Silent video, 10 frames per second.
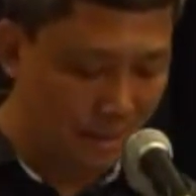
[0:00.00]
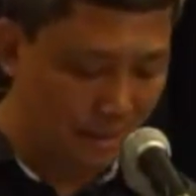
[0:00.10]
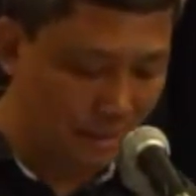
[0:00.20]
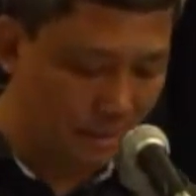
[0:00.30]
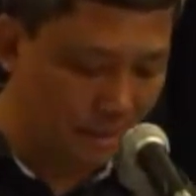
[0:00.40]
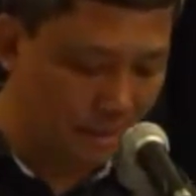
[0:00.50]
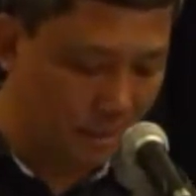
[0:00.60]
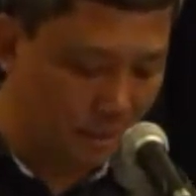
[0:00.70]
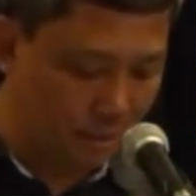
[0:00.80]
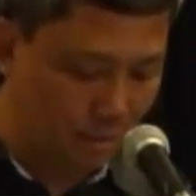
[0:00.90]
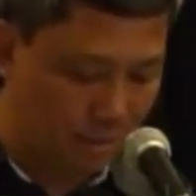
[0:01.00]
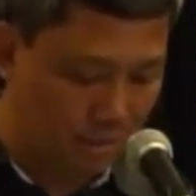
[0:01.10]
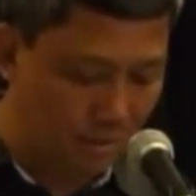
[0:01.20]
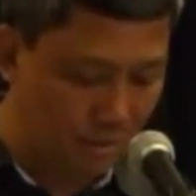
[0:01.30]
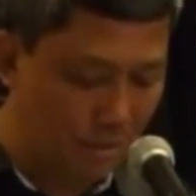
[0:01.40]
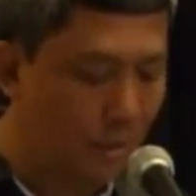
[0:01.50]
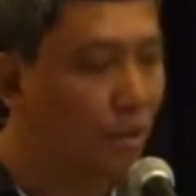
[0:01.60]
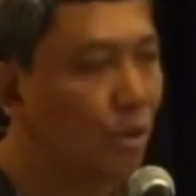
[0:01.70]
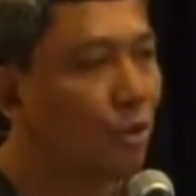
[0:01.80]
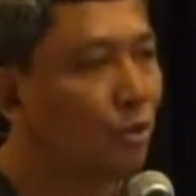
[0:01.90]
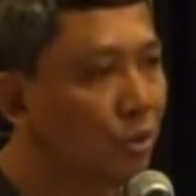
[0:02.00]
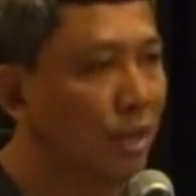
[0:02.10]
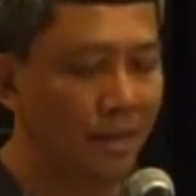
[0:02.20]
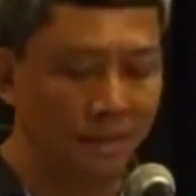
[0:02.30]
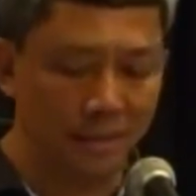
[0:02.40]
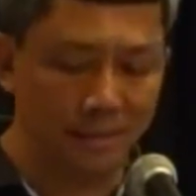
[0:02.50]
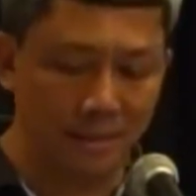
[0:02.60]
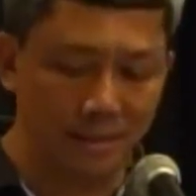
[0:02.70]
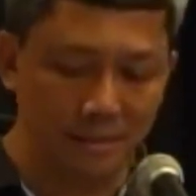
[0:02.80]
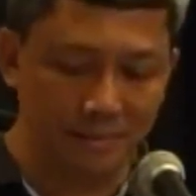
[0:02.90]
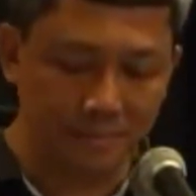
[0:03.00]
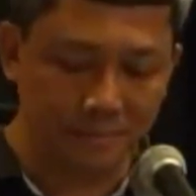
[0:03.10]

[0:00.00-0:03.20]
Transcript: atas yang namanya Tuhan sudah terjadi.